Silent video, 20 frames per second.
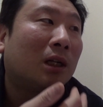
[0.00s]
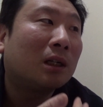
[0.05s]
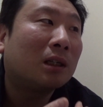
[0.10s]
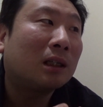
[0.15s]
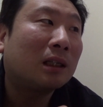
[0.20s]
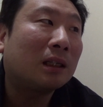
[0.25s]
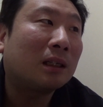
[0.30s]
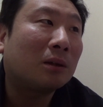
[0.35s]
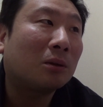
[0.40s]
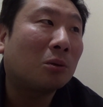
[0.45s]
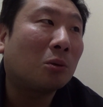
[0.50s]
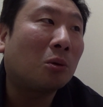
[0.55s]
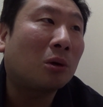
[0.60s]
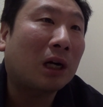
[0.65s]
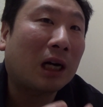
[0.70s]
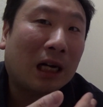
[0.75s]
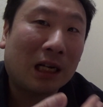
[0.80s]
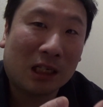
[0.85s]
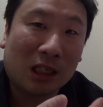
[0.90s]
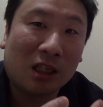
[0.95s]
えー、お
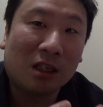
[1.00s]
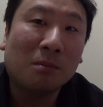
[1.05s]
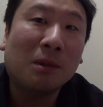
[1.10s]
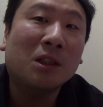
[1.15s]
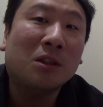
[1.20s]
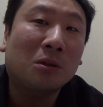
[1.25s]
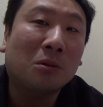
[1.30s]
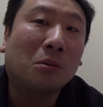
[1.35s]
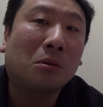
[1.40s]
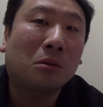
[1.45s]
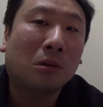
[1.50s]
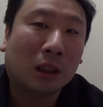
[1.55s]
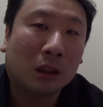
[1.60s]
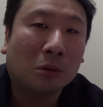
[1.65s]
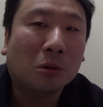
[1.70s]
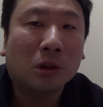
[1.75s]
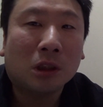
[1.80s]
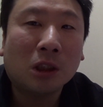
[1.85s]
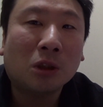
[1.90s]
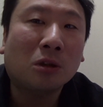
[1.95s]
返ししますの方がよ
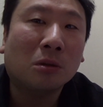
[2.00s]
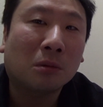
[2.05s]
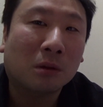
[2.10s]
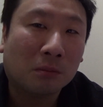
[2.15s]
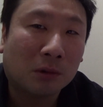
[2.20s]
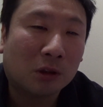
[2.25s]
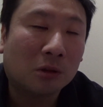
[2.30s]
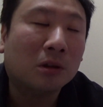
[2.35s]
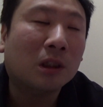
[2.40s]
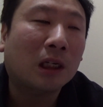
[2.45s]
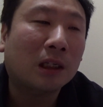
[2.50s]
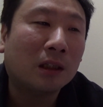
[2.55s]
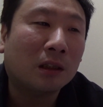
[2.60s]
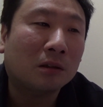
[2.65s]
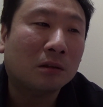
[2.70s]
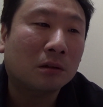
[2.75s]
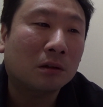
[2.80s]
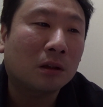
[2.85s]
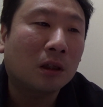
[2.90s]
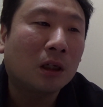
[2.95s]
ろしいと思います、最
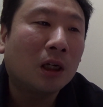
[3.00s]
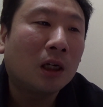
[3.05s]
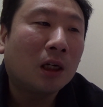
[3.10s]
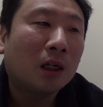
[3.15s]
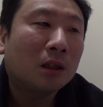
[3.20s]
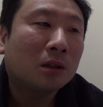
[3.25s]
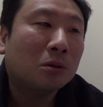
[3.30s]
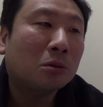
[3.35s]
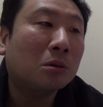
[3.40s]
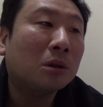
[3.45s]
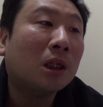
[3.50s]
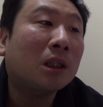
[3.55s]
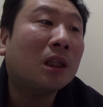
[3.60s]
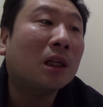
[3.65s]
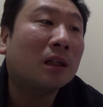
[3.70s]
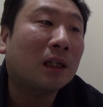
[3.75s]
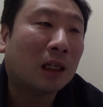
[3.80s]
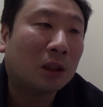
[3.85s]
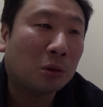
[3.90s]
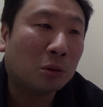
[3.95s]
悪。はい、それだった
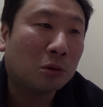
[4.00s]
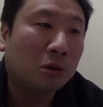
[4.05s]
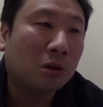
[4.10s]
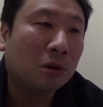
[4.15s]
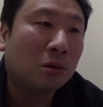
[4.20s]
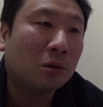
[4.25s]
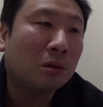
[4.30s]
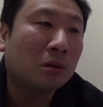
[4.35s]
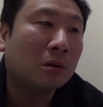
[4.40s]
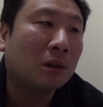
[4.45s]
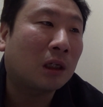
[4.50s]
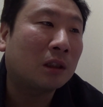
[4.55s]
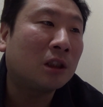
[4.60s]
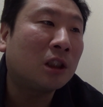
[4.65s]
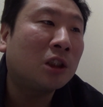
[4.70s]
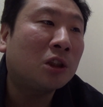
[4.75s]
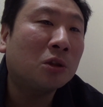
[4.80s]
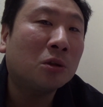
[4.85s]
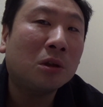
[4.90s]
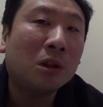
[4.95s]
ら納得する、はい、じゃ二
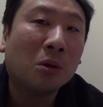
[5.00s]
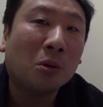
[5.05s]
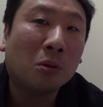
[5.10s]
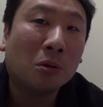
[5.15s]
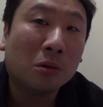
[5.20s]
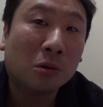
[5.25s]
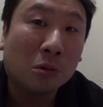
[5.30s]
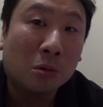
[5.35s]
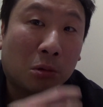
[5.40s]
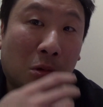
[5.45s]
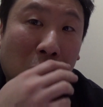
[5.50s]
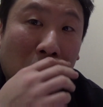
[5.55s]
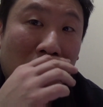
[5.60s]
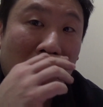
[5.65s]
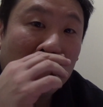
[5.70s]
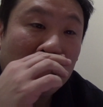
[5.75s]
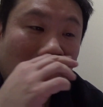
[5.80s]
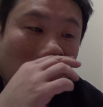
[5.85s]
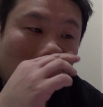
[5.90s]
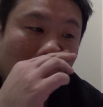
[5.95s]
重に取り
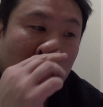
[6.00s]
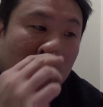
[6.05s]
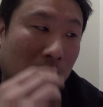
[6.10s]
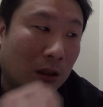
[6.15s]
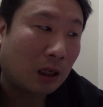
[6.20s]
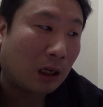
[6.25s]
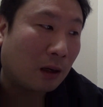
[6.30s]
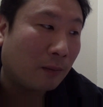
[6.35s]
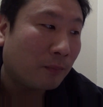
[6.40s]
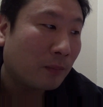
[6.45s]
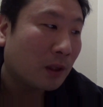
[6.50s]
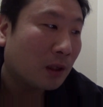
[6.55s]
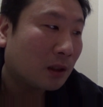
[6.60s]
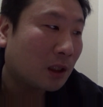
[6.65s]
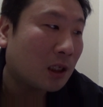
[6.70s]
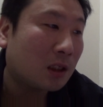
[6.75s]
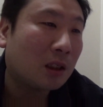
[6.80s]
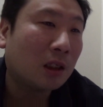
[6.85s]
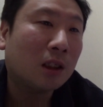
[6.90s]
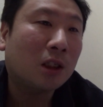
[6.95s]
じゃないですか。
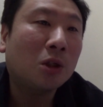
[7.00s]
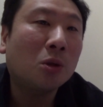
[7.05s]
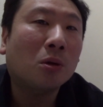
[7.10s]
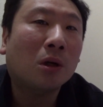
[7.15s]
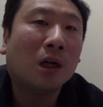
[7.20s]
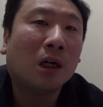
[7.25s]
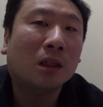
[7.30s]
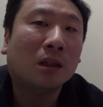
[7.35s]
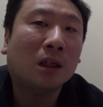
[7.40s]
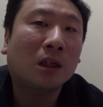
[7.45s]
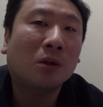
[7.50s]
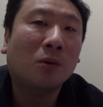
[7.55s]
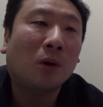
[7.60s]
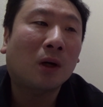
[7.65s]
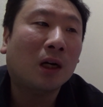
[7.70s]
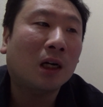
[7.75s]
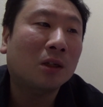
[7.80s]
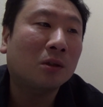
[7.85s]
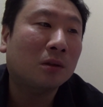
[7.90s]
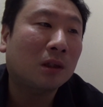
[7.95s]
確かに費用かかってるの分
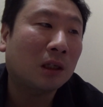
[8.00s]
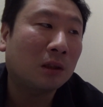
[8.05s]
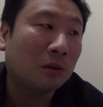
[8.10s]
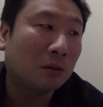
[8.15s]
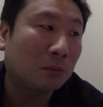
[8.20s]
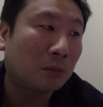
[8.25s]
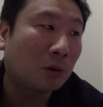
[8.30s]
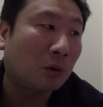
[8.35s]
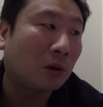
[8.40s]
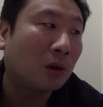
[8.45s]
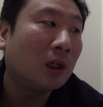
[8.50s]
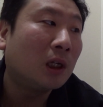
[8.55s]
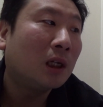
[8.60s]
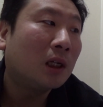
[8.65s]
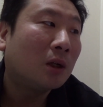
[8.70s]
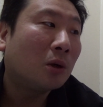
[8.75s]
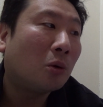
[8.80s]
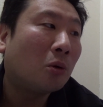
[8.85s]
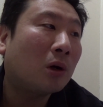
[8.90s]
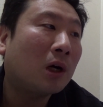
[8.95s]
かるけれども、
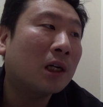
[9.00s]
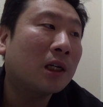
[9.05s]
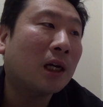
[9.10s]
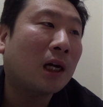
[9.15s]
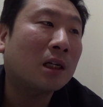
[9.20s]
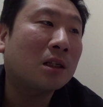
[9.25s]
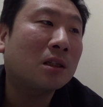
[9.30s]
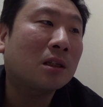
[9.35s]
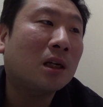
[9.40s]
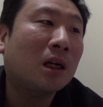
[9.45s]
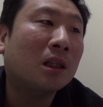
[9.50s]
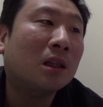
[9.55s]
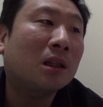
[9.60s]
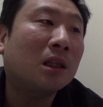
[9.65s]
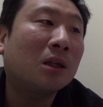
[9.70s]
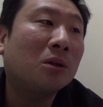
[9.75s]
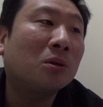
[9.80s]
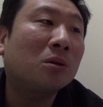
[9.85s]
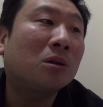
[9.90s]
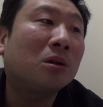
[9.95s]
お金預かっ
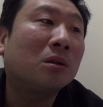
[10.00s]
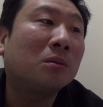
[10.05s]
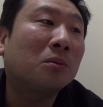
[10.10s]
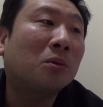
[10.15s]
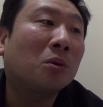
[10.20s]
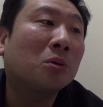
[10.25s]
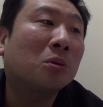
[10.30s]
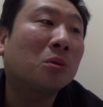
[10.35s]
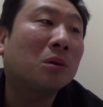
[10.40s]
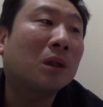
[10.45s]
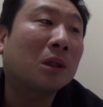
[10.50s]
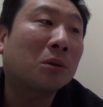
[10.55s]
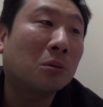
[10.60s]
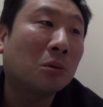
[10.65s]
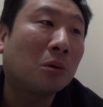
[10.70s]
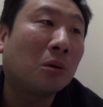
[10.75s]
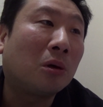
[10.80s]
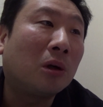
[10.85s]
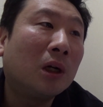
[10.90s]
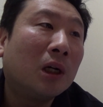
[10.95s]
ているっていうことだ
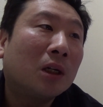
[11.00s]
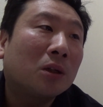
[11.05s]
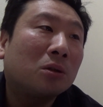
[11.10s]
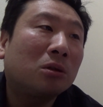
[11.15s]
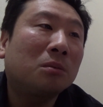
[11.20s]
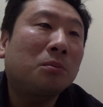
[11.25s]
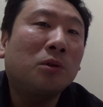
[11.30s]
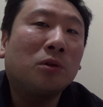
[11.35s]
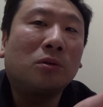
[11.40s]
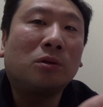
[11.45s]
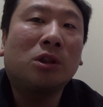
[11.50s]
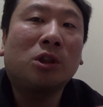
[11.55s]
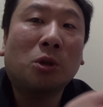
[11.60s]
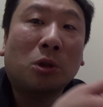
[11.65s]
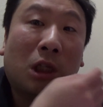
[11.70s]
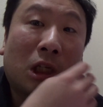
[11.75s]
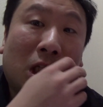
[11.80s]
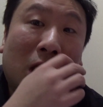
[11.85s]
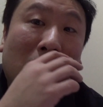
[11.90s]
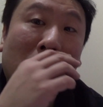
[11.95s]
と、その分運用
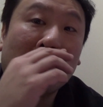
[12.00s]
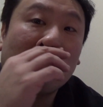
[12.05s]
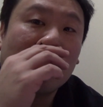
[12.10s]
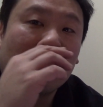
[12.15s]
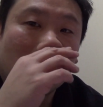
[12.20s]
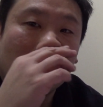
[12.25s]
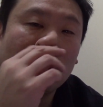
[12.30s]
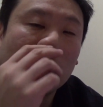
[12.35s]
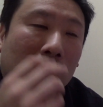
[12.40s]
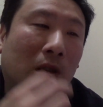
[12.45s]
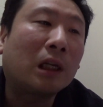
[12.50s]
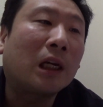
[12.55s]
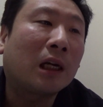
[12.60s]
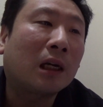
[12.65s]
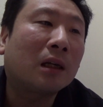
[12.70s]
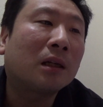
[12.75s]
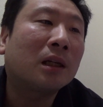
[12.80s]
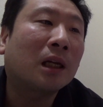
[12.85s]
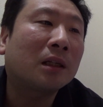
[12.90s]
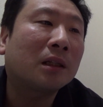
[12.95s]
できてるわけですよ
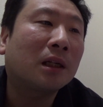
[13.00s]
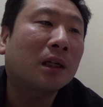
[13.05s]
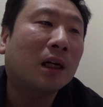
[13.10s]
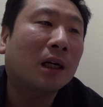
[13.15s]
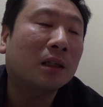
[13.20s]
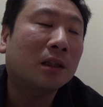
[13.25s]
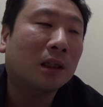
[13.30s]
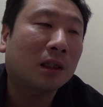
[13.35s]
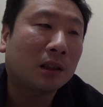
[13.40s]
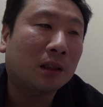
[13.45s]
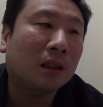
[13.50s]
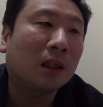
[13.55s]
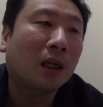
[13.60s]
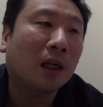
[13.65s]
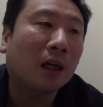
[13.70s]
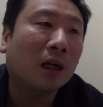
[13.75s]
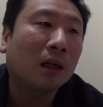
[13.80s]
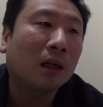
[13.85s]
ね、なんだかんだ言って。